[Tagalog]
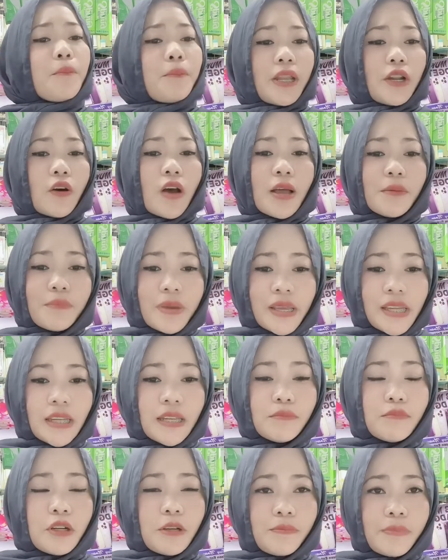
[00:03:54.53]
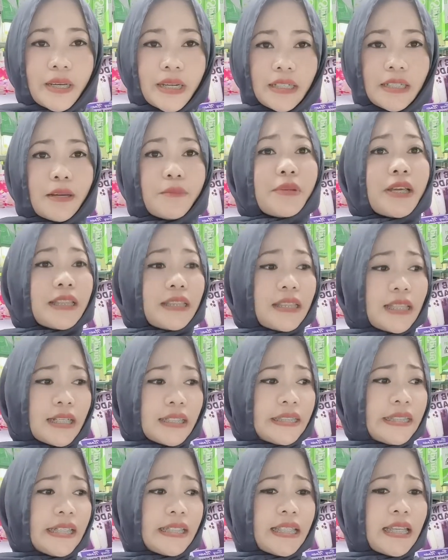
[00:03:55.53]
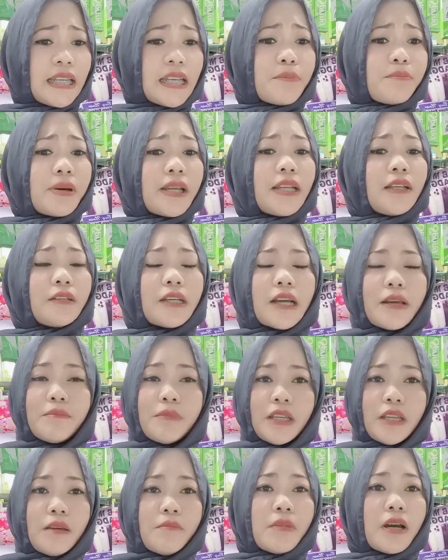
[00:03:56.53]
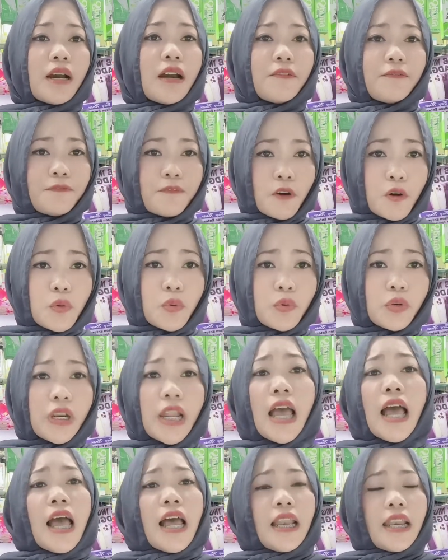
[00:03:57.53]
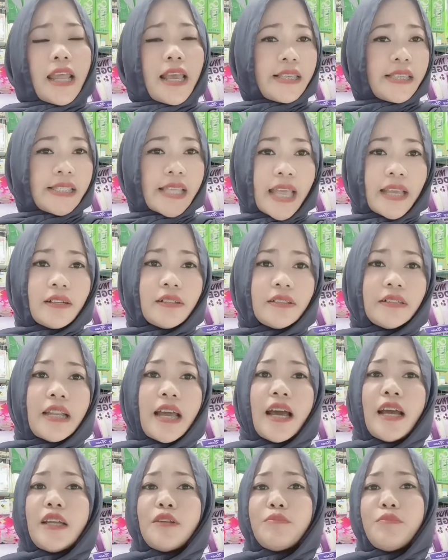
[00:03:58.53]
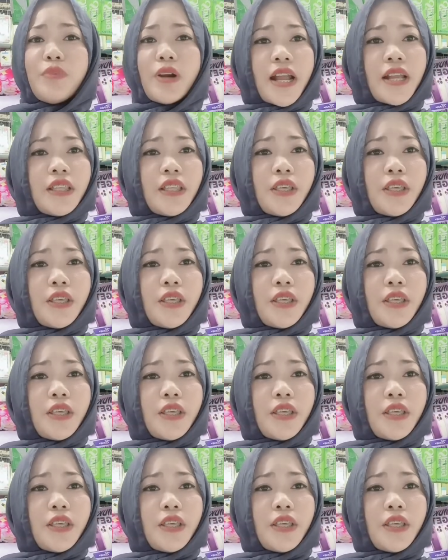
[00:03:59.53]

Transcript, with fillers: Pero available pa rin kami at nagtitinda pa rin kami ng mga phone like second hand, brand